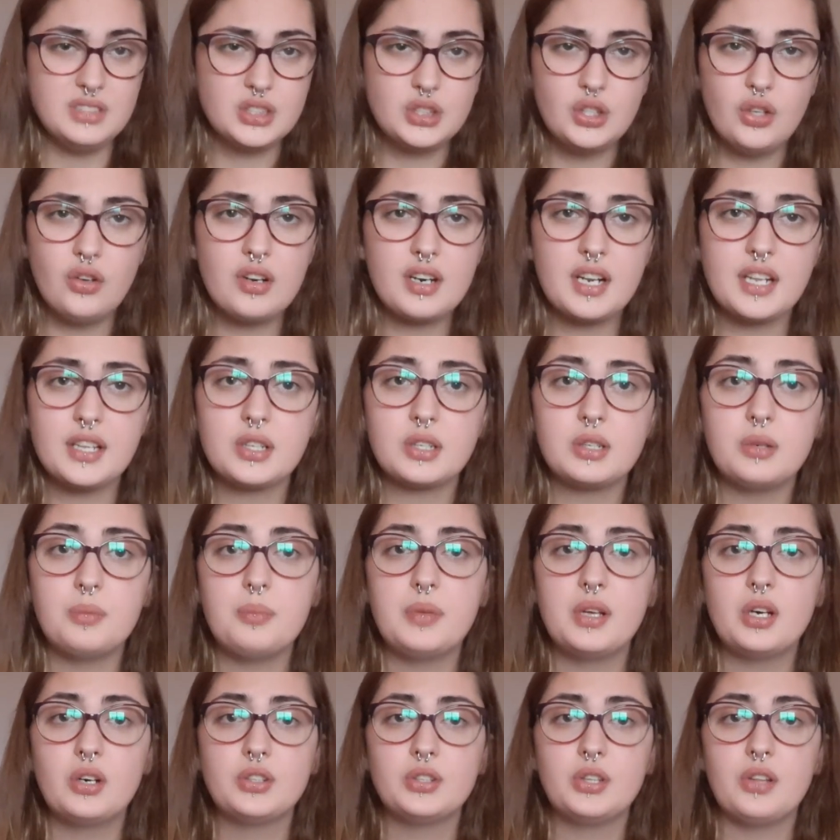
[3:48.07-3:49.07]
todo el rato
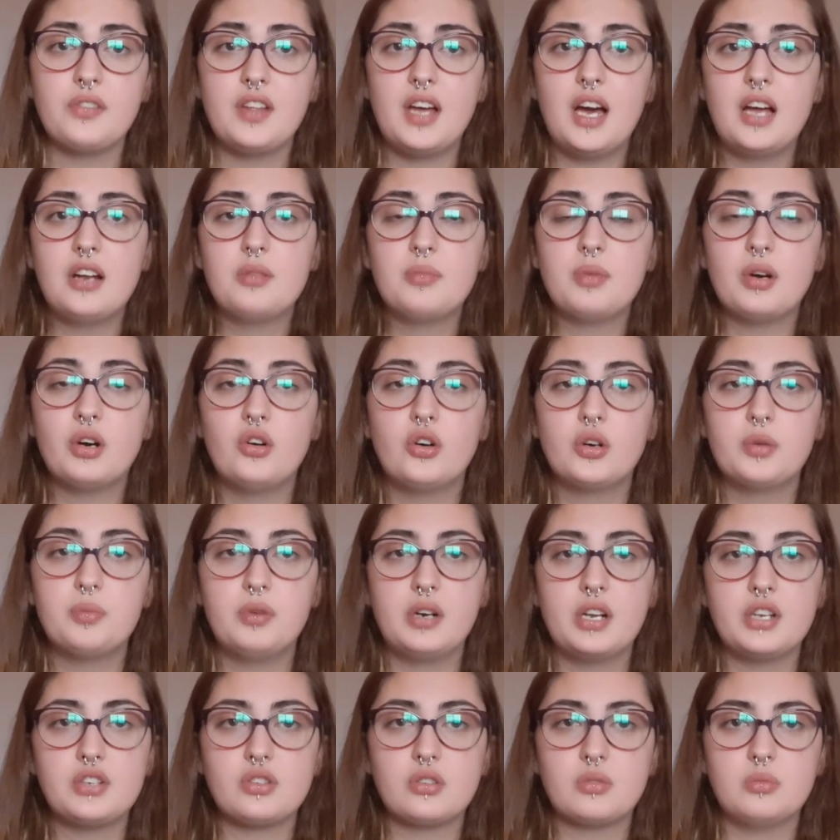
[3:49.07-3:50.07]
conmigo, entonces a lo mejor
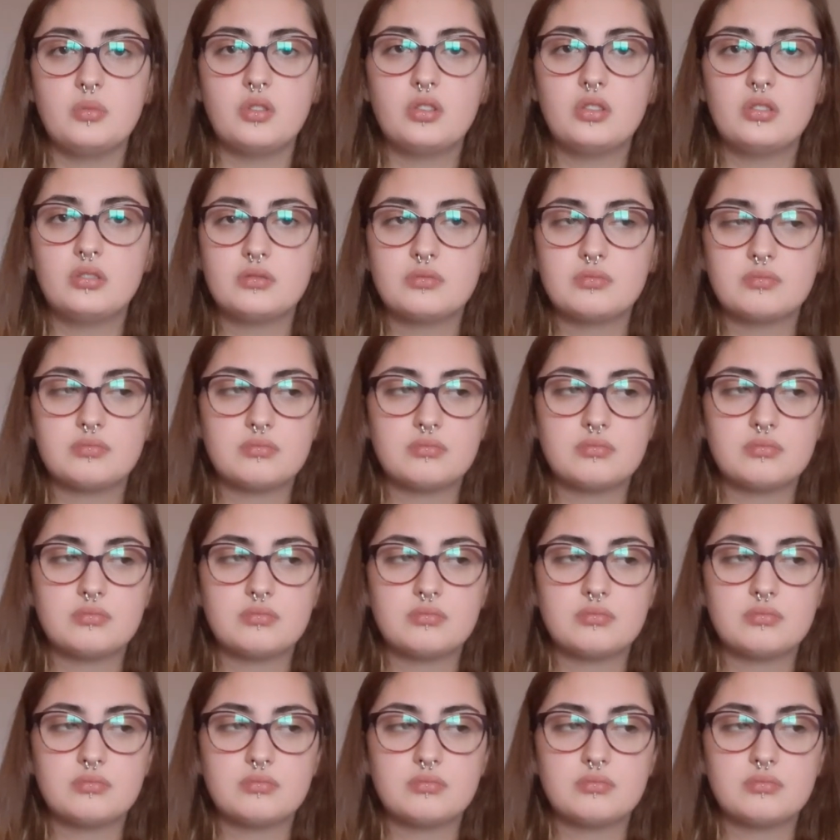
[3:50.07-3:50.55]
por eso hemos,